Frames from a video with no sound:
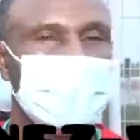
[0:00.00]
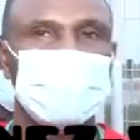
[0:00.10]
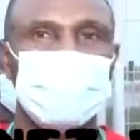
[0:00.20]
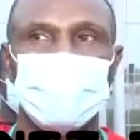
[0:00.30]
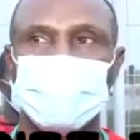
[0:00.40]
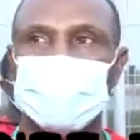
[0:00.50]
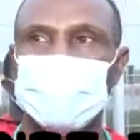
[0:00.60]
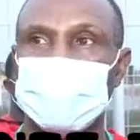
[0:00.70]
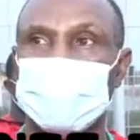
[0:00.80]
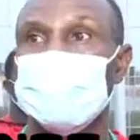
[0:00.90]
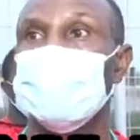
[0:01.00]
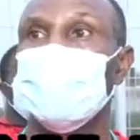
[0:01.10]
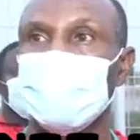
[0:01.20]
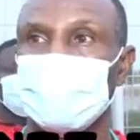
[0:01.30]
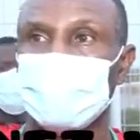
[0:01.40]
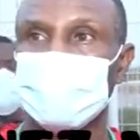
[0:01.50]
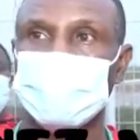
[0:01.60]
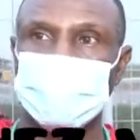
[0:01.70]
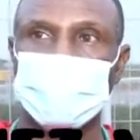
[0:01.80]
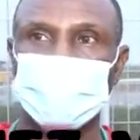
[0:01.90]
qui va sortir et que d'autres ne vont
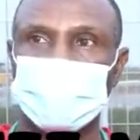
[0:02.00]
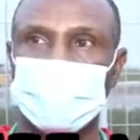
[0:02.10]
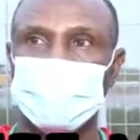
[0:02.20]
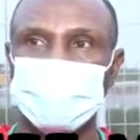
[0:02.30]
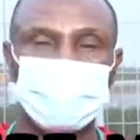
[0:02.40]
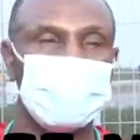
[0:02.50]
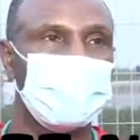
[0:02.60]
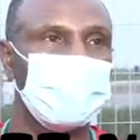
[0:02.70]
pas rentrer à nouveau.